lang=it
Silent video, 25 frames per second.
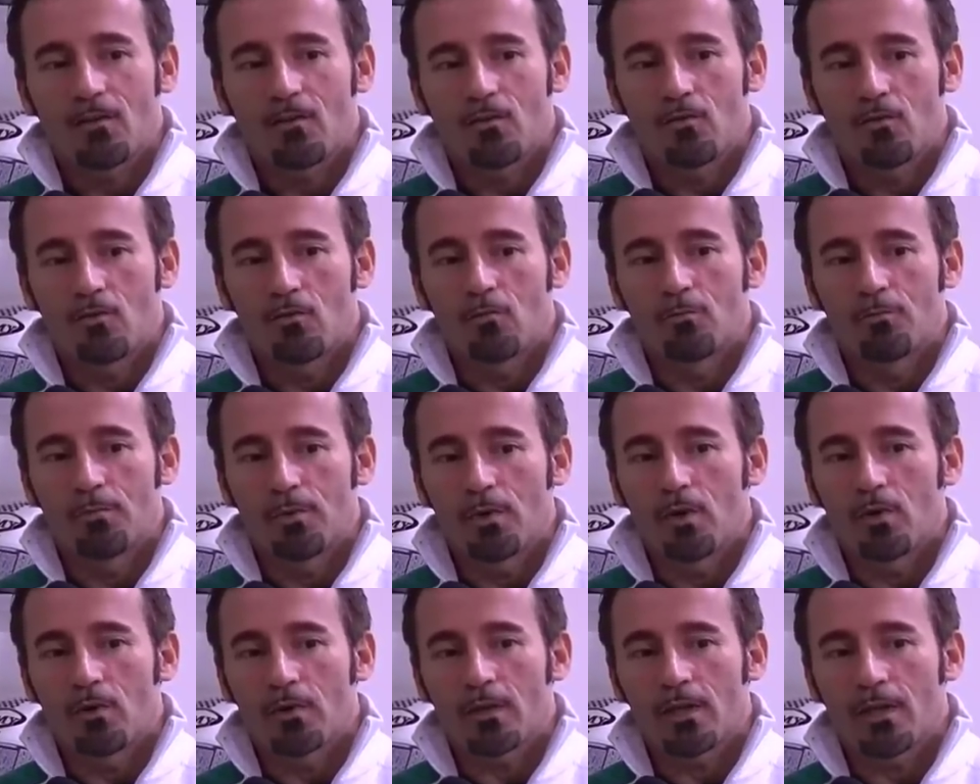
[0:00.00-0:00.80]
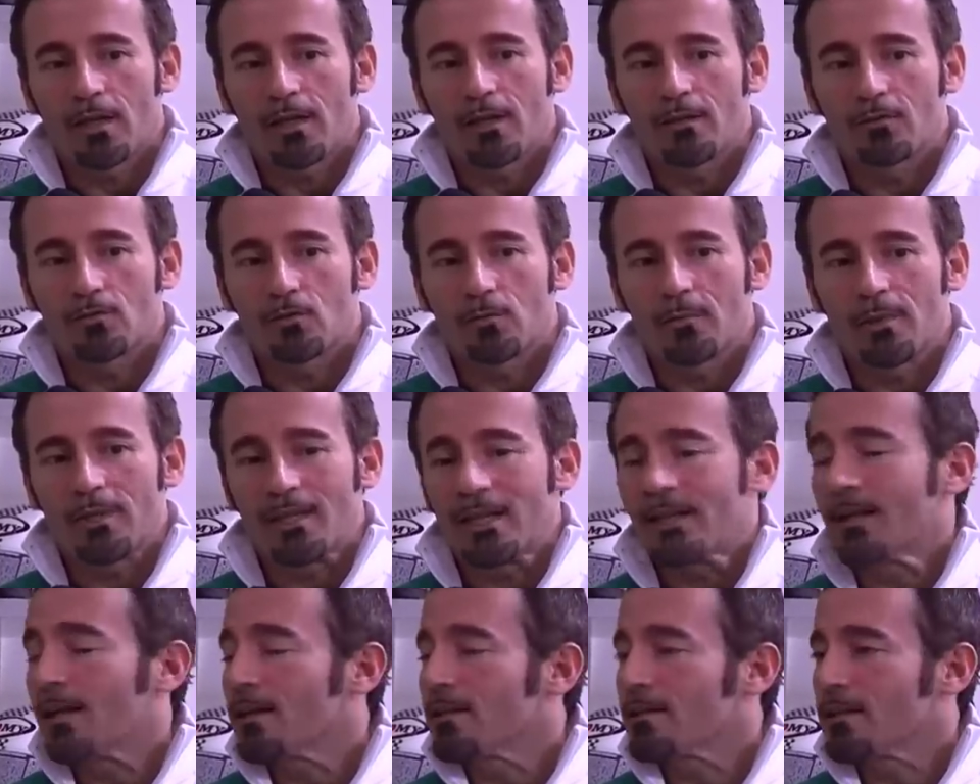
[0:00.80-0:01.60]
con un pilota che insomma
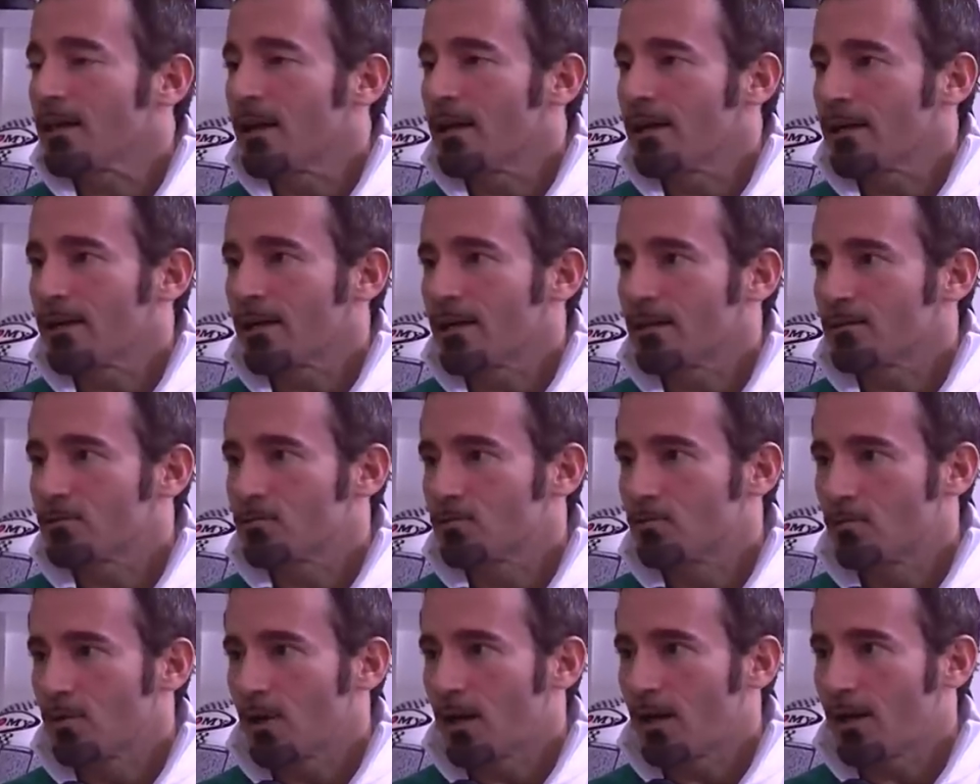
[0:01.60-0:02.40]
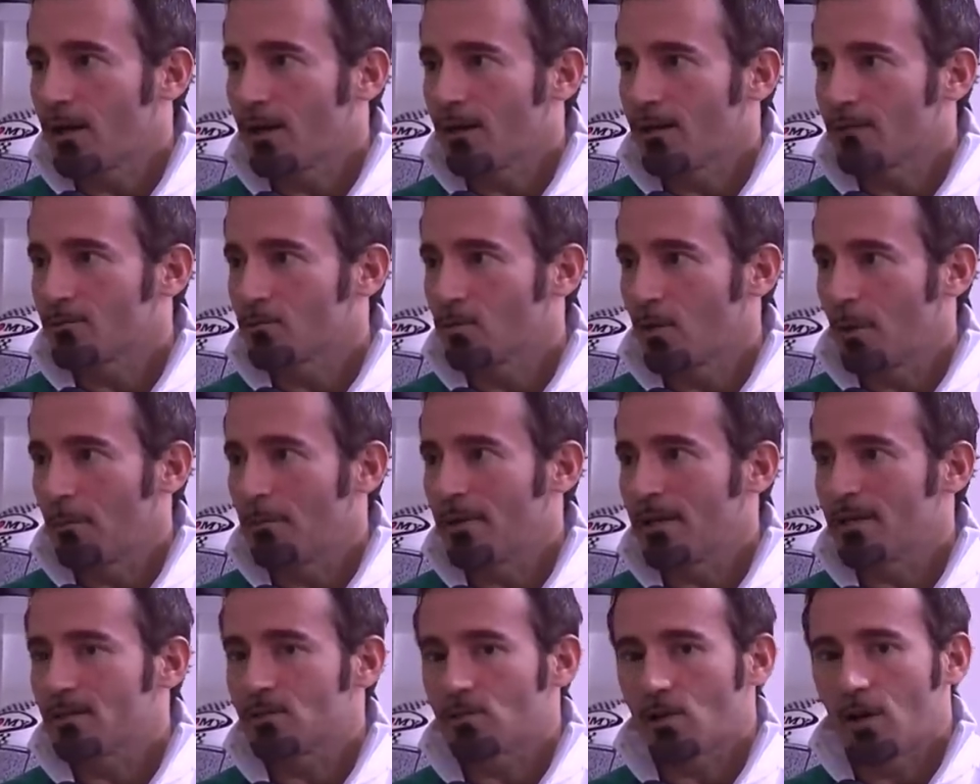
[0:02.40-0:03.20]
da tanti anni che è sulla, sulla
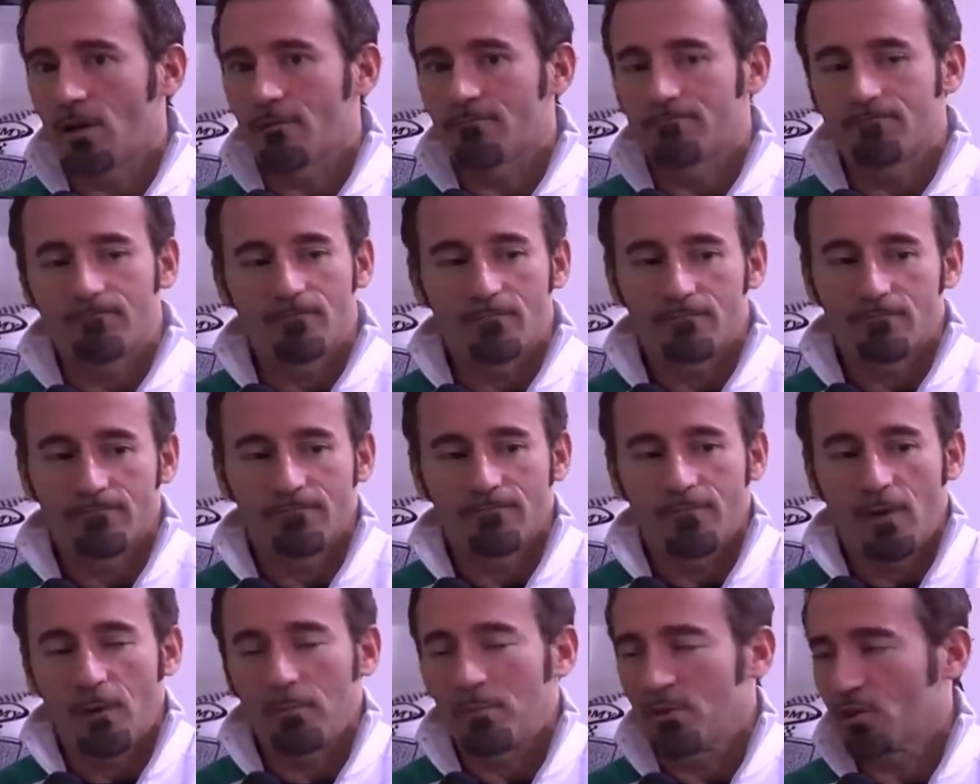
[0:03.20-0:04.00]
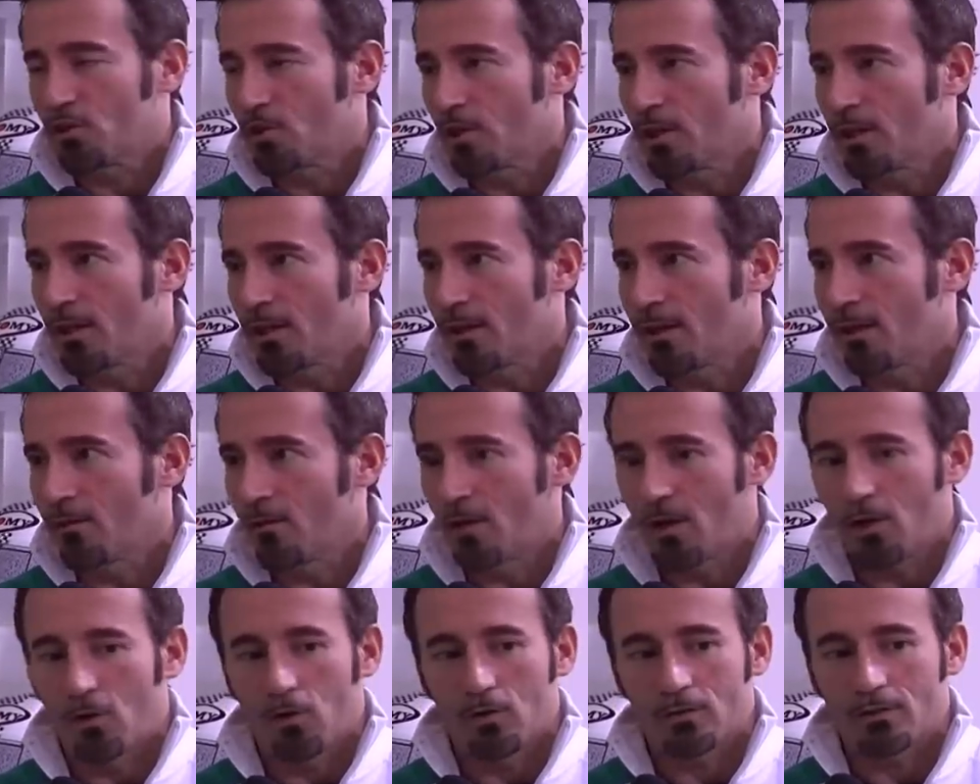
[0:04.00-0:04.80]
breccia fa piacere, è
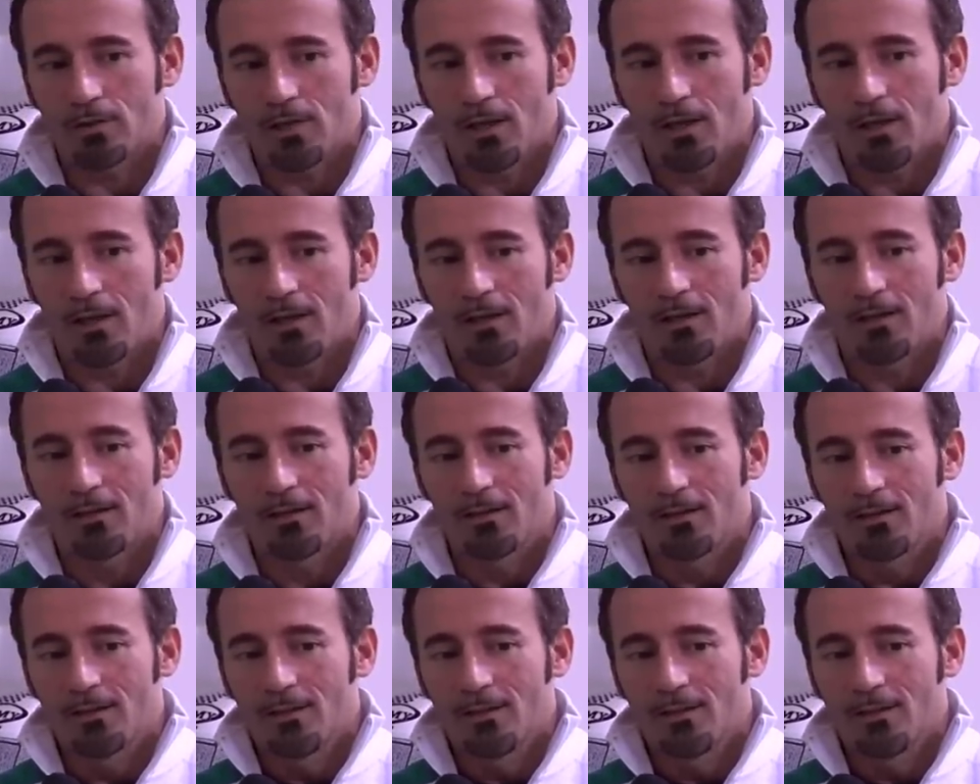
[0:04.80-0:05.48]
una cosa,